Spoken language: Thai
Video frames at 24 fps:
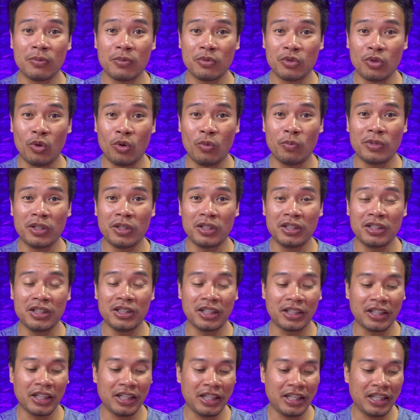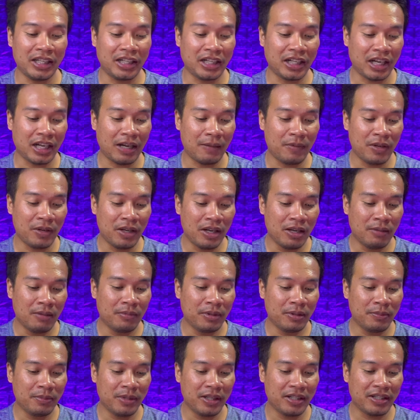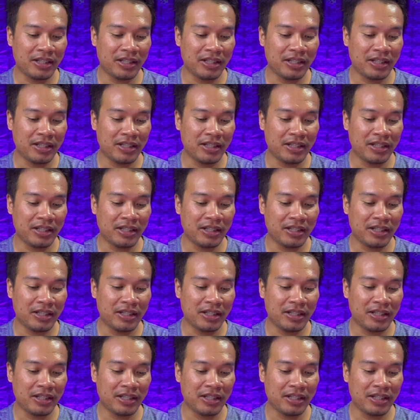ส้มๆเหลืองๆนั่นเองนะครับเพื่